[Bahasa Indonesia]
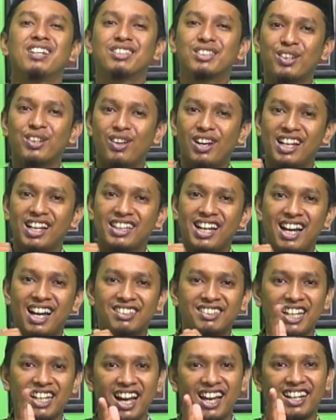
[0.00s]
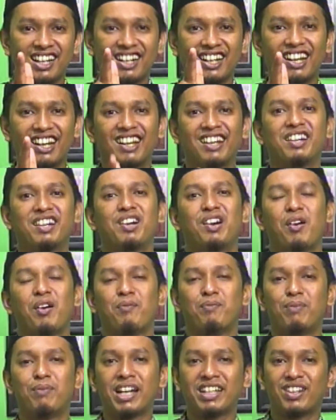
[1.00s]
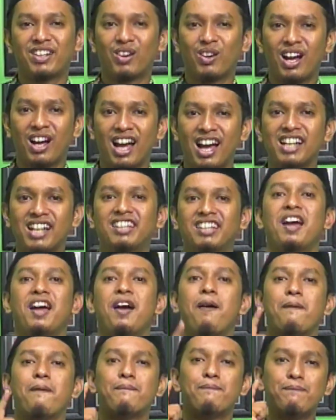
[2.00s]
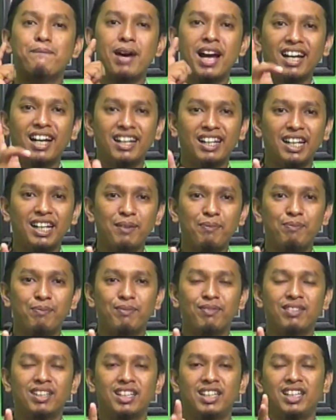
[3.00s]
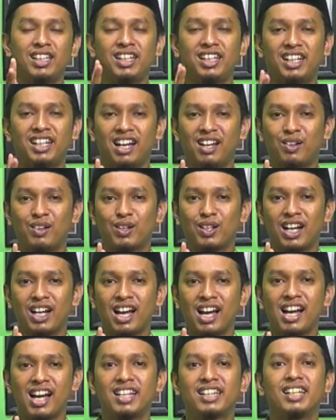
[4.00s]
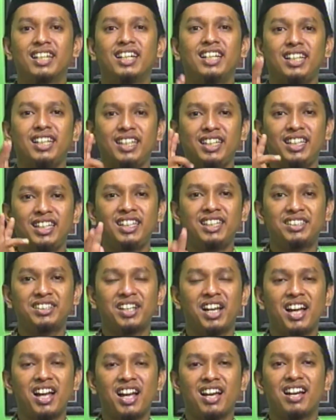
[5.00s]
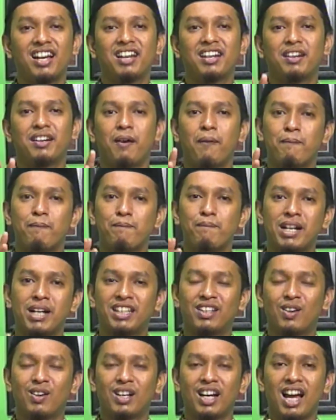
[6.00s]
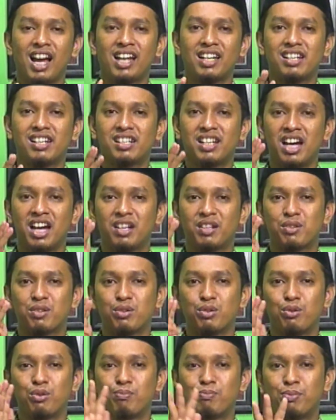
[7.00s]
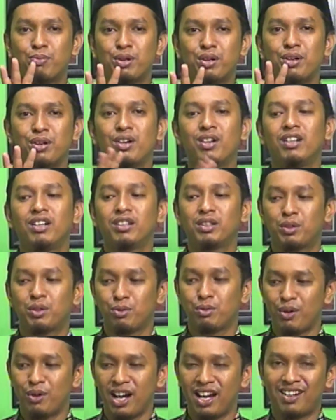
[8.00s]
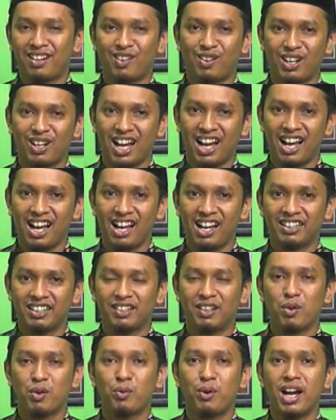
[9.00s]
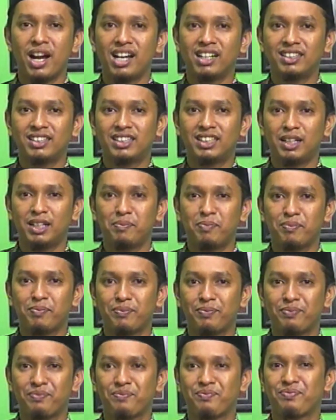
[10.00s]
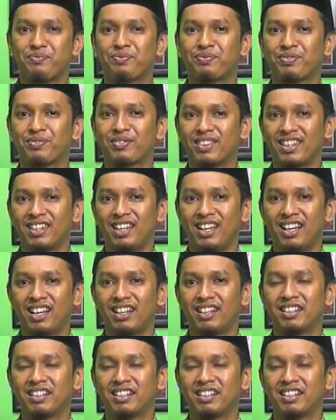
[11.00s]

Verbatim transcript: Sholat ashar, empat rokaat. Maghrib, tiga rokaat. Isya, empat rokaat. Dan subuh, dua rokaat. Wajib. Ya.